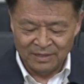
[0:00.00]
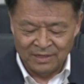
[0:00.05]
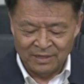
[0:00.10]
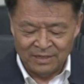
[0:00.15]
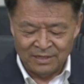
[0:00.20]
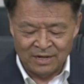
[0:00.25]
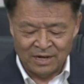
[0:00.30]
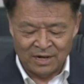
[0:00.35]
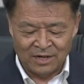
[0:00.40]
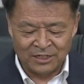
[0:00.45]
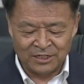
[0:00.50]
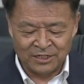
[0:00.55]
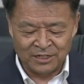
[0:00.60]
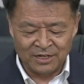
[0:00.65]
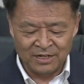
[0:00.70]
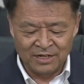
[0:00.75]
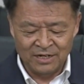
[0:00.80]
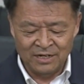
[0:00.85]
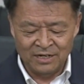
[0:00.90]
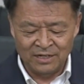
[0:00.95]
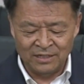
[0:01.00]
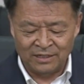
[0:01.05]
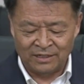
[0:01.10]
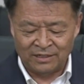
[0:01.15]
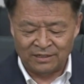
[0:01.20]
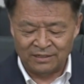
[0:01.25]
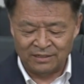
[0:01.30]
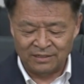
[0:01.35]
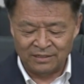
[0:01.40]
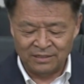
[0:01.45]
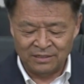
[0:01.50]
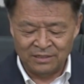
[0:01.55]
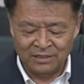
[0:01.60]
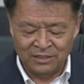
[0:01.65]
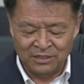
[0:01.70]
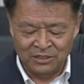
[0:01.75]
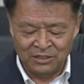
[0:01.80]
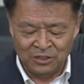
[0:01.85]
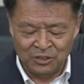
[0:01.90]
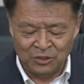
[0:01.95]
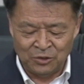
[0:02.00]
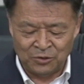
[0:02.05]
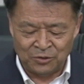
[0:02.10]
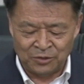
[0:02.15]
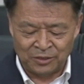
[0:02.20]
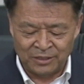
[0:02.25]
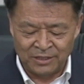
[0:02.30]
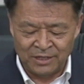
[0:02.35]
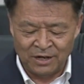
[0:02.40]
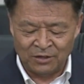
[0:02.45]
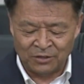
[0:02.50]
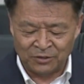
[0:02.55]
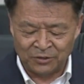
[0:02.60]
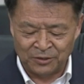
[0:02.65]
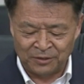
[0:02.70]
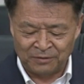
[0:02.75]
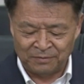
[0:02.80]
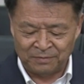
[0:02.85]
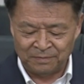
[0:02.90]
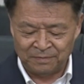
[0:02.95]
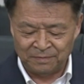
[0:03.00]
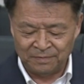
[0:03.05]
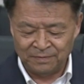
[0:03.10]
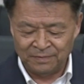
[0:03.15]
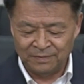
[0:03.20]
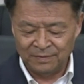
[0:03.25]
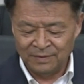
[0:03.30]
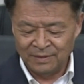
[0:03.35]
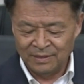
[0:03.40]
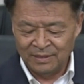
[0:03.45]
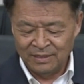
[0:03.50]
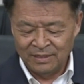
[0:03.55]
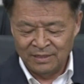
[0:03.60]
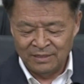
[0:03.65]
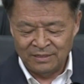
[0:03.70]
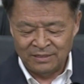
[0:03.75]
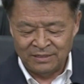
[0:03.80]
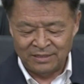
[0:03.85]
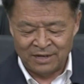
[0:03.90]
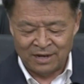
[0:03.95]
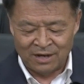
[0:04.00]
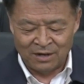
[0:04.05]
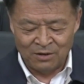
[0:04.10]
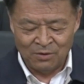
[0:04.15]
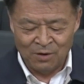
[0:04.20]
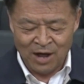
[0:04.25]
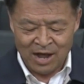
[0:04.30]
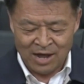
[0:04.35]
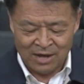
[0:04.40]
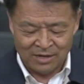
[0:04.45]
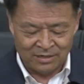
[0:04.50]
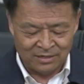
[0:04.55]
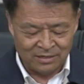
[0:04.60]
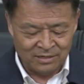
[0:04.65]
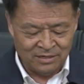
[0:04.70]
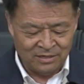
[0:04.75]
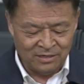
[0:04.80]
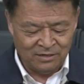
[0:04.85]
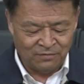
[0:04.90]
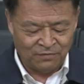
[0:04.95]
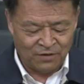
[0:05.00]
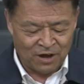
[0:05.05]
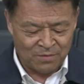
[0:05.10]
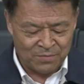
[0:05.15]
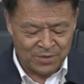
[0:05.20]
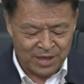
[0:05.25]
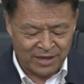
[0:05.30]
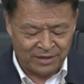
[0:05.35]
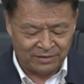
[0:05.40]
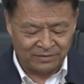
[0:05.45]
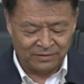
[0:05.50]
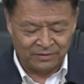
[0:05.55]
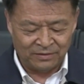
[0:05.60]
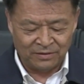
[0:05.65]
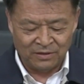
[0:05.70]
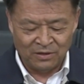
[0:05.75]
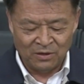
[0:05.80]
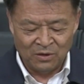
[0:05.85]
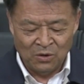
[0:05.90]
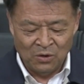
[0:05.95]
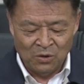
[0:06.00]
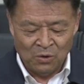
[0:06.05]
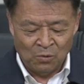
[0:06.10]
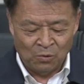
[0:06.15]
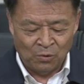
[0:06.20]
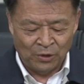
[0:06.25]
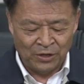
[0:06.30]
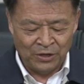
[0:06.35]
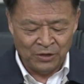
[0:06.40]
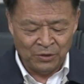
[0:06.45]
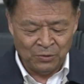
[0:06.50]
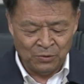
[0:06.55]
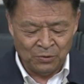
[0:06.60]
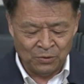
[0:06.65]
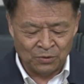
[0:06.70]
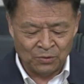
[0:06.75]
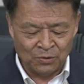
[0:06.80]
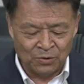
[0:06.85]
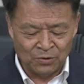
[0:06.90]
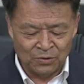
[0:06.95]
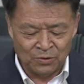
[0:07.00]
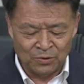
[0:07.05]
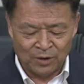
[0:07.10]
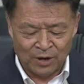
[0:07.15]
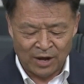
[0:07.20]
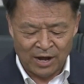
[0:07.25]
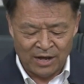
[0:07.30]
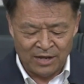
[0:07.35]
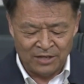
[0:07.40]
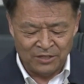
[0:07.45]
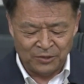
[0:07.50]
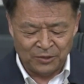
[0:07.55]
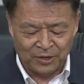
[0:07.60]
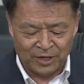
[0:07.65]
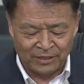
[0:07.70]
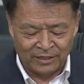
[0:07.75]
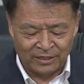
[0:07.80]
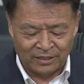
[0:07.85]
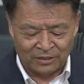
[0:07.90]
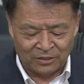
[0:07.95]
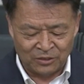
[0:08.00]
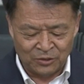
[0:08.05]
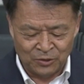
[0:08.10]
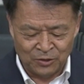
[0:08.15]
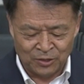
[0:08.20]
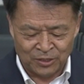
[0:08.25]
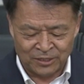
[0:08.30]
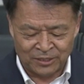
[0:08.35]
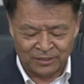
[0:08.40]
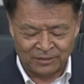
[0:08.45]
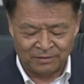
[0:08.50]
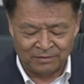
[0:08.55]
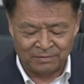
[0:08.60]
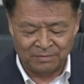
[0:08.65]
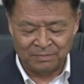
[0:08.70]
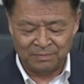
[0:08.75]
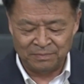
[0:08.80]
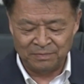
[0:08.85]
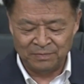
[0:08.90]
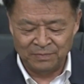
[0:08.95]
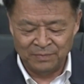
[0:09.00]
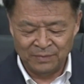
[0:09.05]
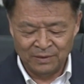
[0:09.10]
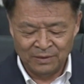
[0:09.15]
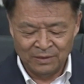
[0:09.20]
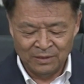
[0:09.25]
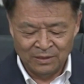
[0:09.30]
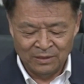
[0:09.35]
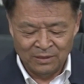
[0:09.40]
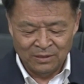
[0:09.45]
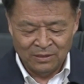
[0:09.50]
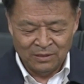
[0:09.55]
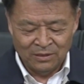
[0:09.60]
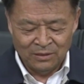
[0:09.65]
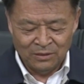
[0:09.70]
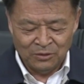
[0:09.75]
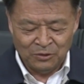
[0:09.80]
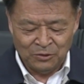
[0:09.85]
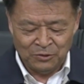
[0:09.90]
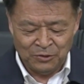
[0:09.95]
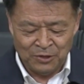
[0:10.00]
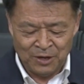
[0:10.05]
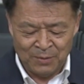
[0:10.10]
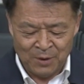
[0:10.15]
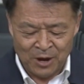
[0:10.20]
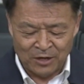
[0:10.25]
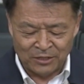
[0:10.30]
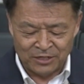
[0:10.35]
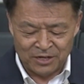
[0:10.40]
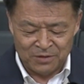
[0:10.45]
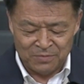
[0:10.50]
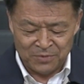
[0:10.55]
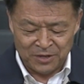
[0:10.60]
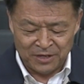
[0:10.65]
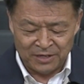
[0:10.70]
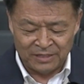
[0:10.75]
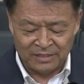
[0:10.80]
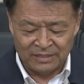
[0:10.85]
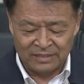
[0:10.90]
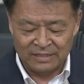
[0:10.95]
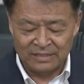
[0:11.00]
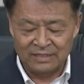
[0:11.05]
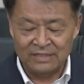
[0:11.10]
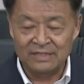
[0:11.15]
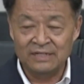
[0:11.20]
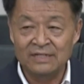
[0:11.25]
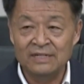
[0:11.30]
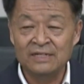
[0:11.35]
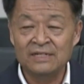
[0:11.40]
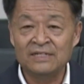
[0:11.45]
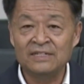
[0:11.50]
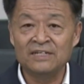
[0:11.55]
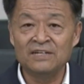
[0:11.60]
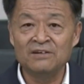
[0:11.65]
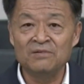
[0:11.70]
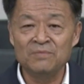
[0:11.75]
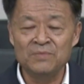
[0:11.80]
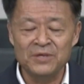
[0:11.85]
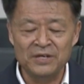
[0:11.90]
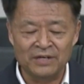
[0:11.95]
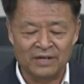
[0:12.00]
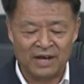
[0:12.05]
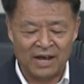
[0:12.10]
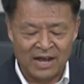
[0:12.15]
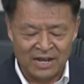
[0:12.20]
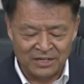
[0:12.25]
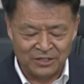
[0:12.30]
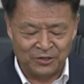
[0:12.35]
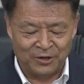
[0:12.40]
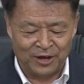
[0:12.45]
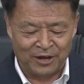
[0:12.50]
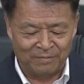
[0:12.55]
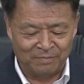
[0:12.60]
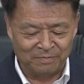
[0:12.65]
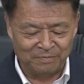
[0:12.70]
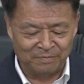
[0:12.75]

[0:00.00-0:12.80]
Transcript: 要深刻的汲取教训，强化各方面维护公共安全的措施，确保人民生命安全。